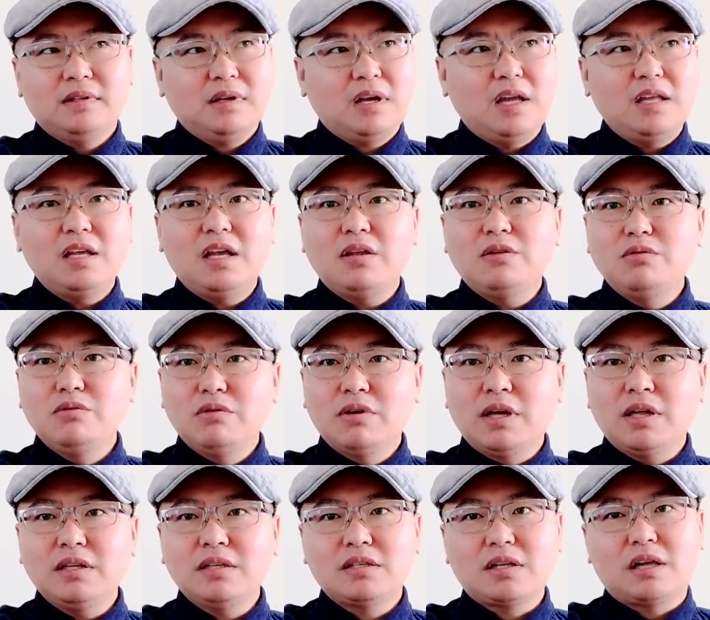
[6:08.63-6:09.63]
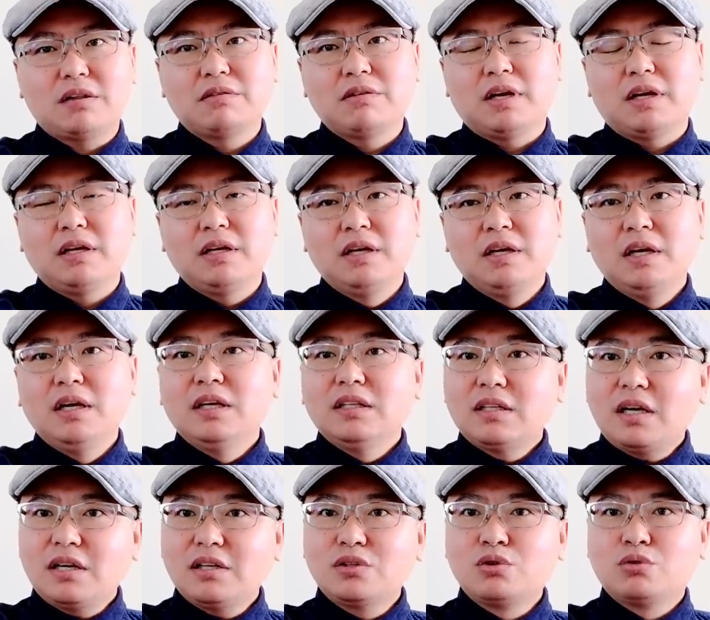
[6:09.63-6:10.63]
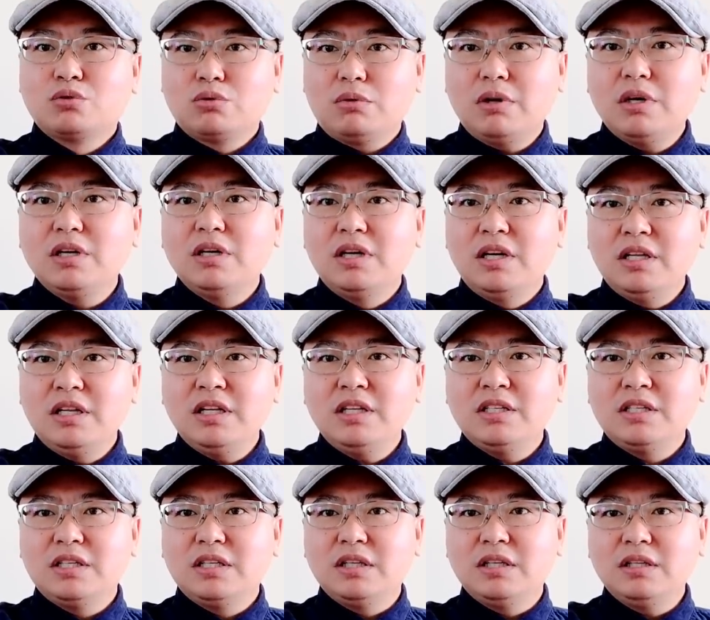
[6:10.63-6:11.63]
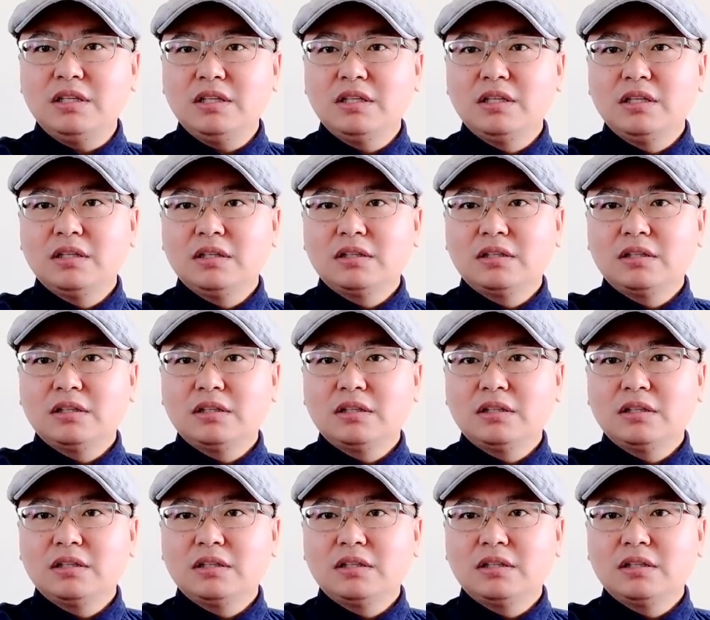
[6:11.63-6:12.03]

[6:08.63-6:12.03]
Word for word: 给你女人，啥都给。但是索尔仁尼琴。